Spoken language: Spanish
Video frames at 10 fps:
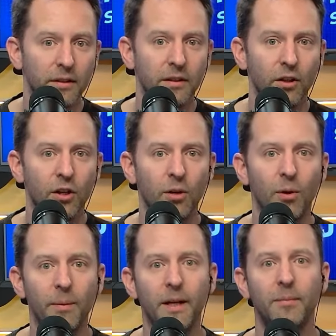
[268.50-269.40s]
y se los quiero
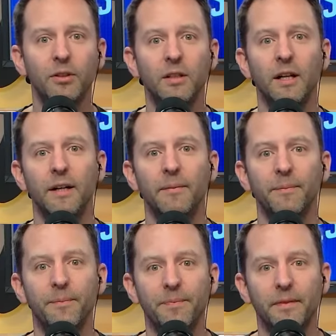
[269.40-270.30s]
volver a mostrar,
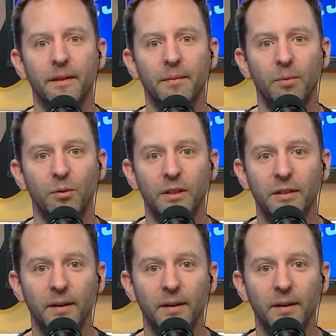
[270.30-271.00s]
Ustedes